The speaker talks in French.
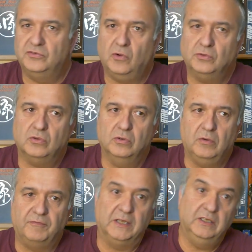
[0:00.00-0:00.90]
entre,
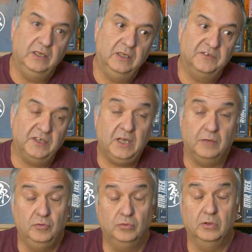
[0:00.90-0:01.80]
enfin,
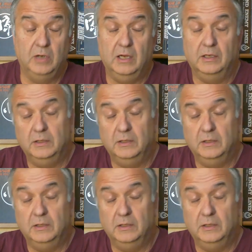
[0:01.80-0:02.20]
interviews de, la,